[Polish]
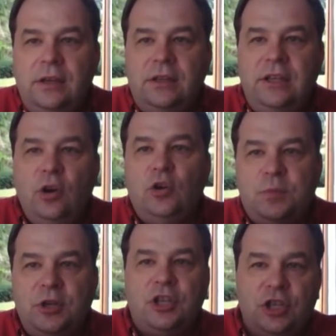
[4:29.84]
nie
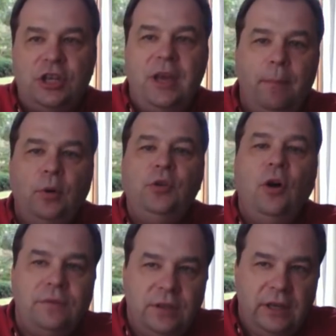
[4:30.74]
rozprzestrzenia
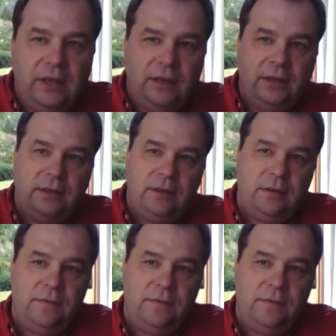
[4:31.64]
ponownie e,